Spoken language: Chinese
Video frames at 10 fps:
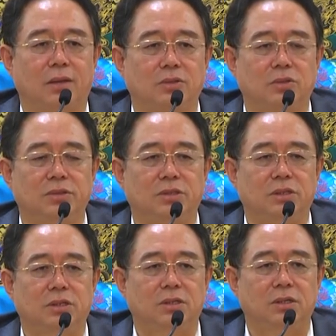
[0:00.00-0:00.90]
啊，所以
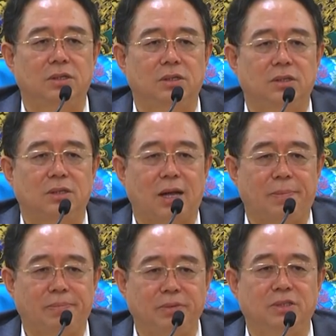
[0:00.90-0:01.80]
是
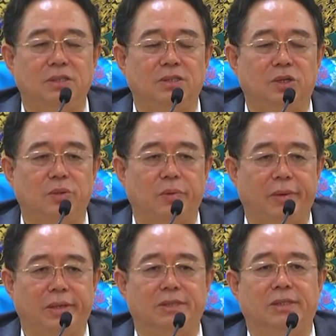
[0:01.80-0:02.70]
它不仅叫
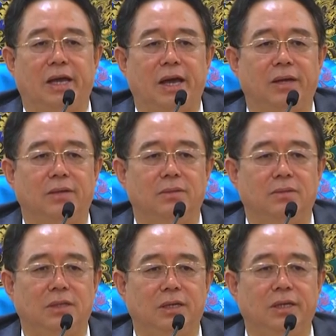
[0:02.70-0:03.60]
鬼节，
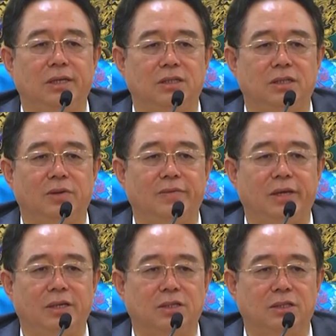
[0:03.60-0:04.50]
你可以成
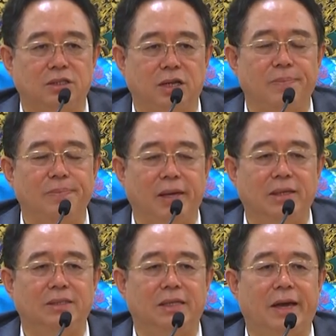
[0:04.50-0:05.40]
为一个神
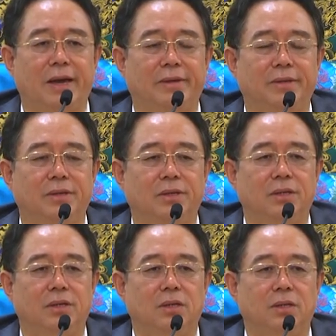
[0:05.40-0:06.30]
明节，
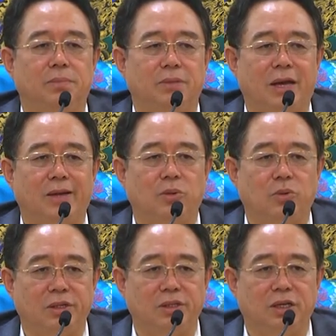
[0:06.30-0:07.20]
不但
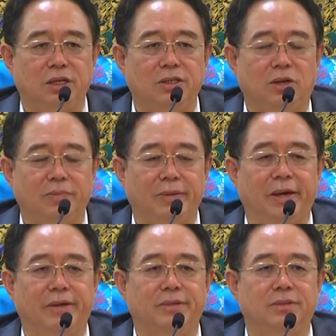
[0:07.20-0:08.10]
鬼神要
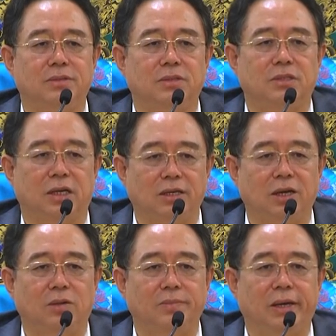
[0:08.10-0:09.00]
明。
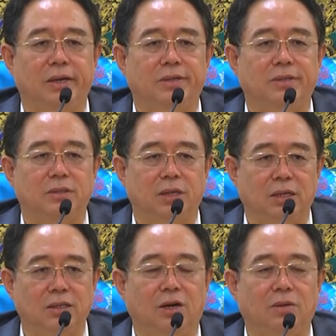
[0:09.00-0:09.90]
神要明，
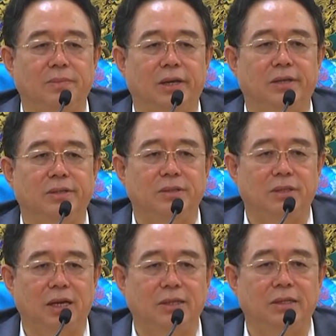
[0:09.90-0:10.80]
人要明，
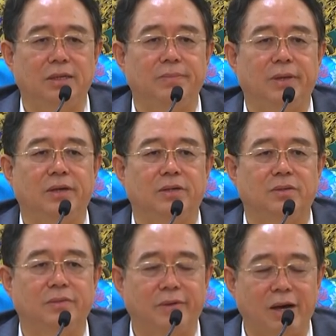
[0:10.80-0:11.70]
天地明，
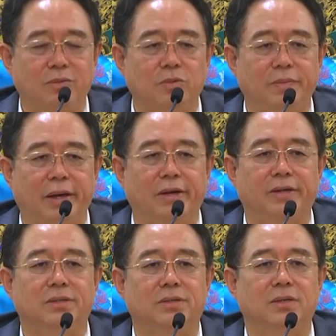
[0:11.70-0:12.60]
万物
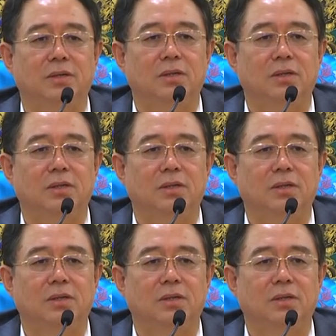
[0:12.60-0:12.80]
明，